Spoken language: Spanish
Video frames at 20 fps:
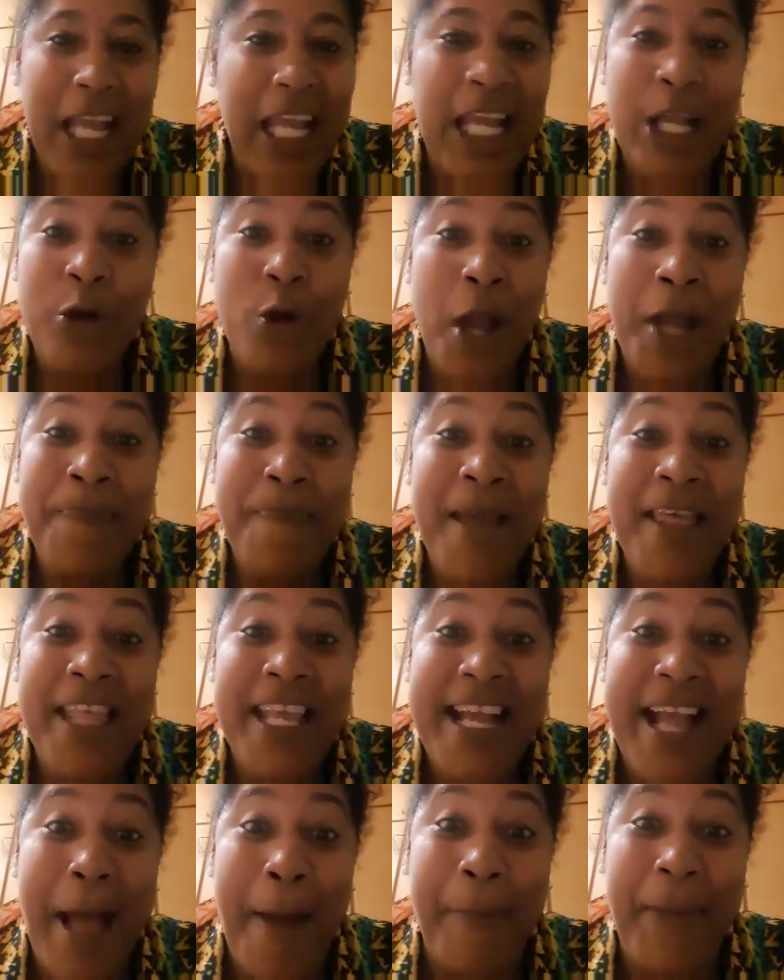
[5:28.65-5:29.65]
y no hay
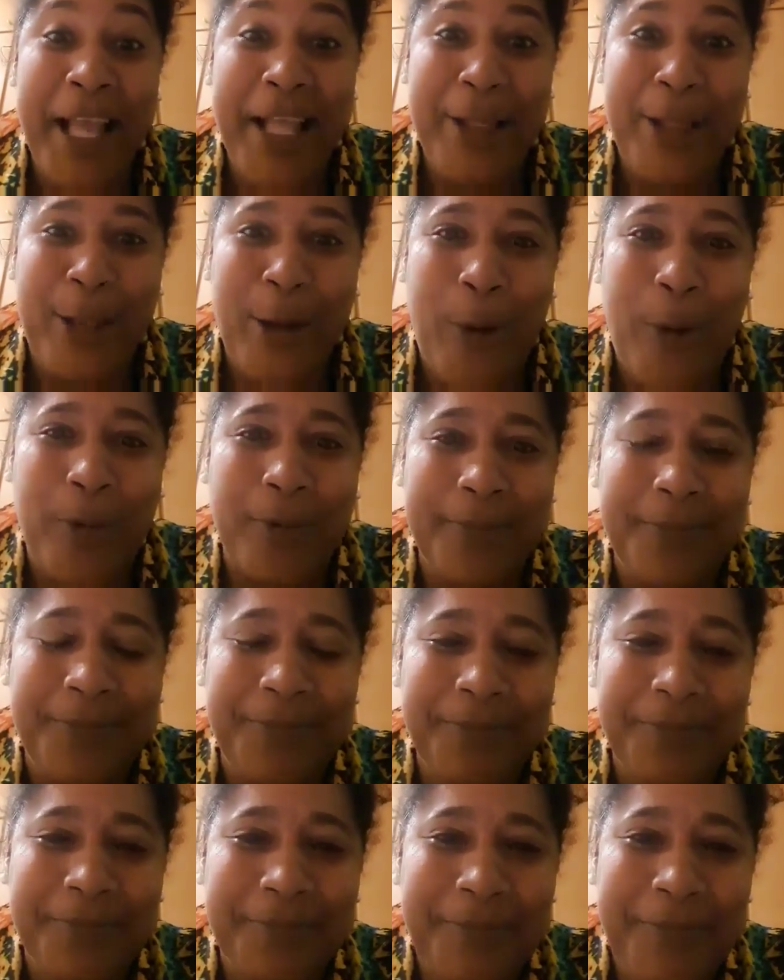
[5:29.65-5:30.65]
medicamento
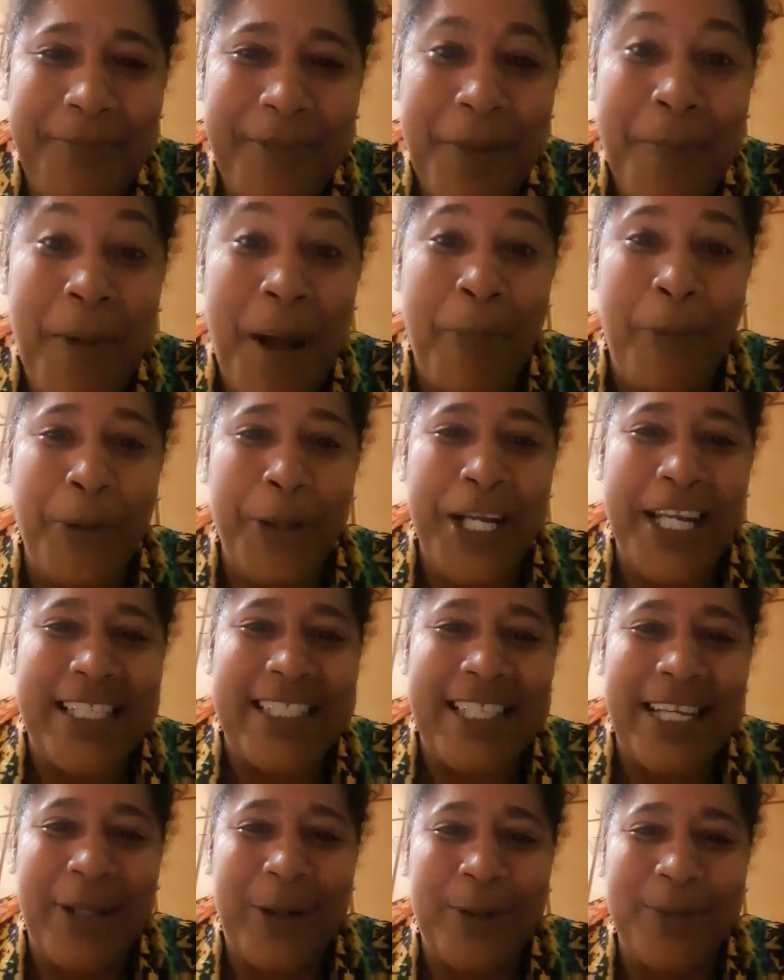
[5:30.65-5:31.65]
para
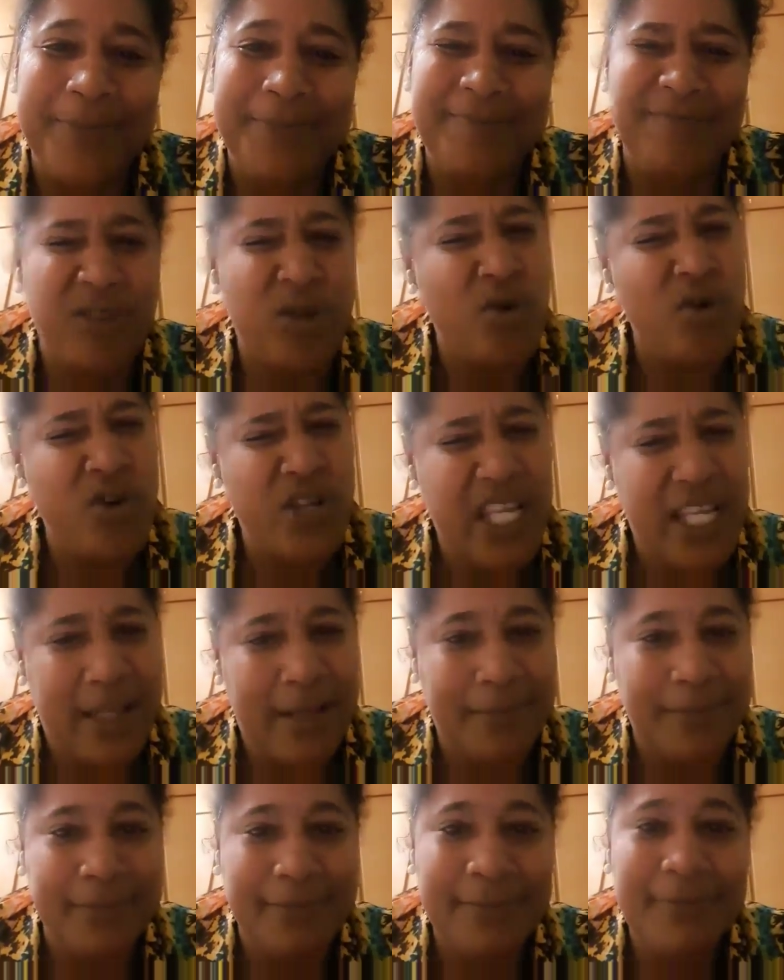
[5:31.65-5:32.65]
ponérselo. Uy,